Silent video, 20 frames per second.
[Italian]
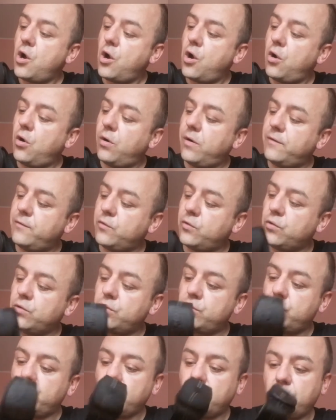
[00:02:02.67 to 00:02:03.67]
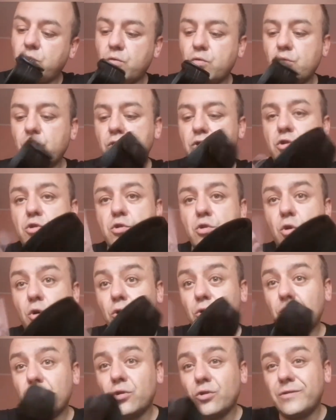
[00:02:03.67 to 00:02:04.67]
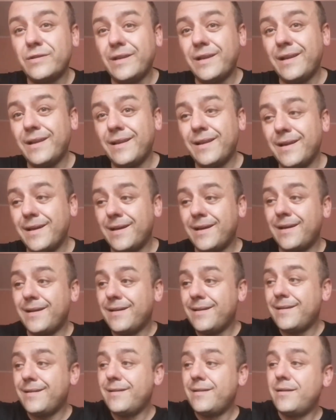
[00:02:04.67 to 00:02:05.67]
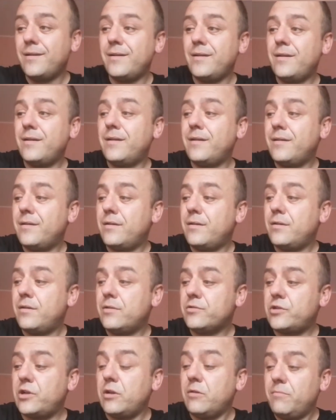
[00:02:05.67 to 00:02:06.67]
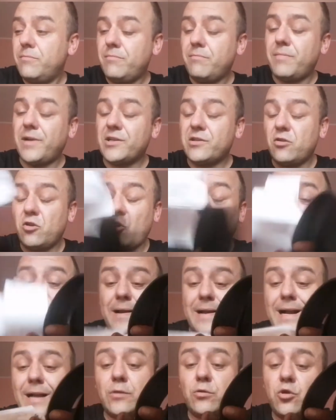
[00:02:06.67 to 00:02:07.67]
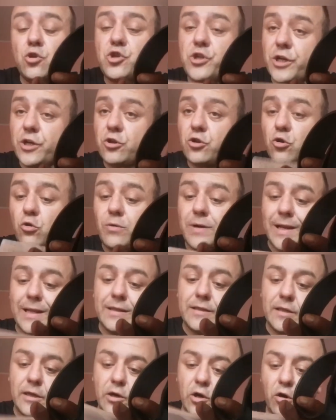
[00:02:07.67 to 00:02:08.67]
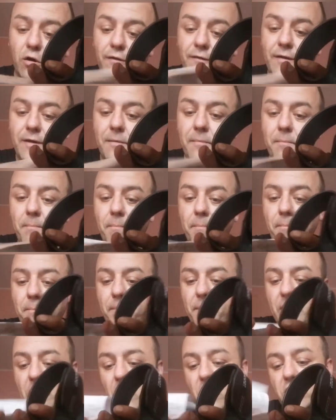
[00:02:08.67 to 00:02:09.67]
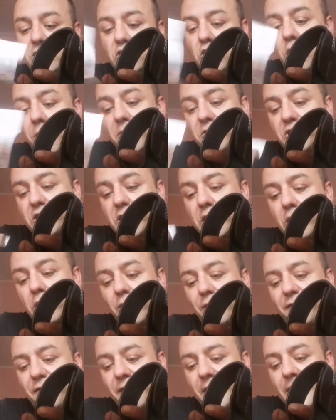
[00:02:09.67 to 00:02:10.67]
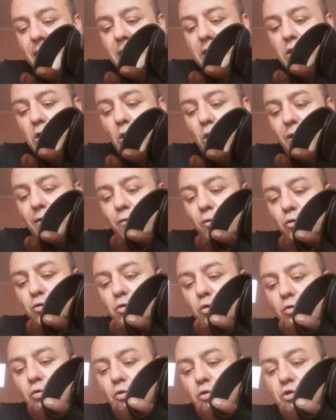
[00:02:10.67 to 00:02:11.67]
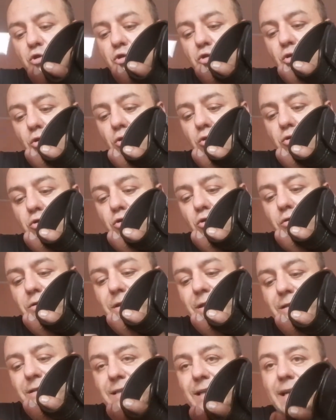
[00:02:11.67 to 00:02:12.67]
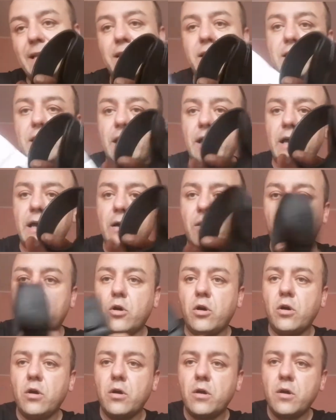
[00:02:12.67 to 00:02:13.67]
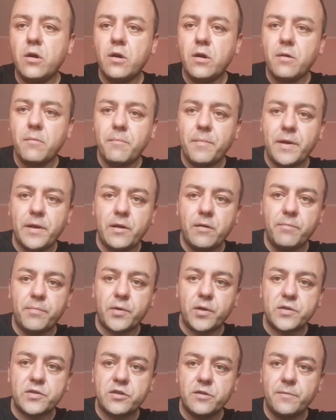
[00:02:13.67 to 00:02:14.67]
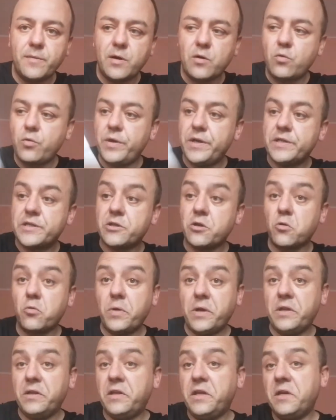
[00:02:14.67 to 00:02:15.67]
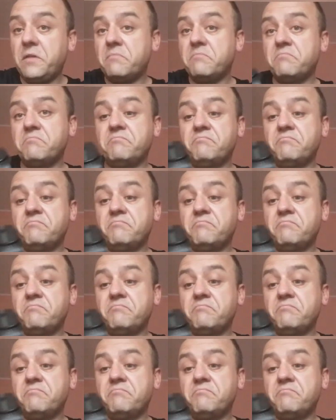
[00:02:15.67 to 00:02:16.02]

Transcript: ho avuto uno sconto del cioè, l'ho pagato 149 però siccome c'era un'offerta ho avuto uno sconto di 30 euro per il prossimo acquisto quindi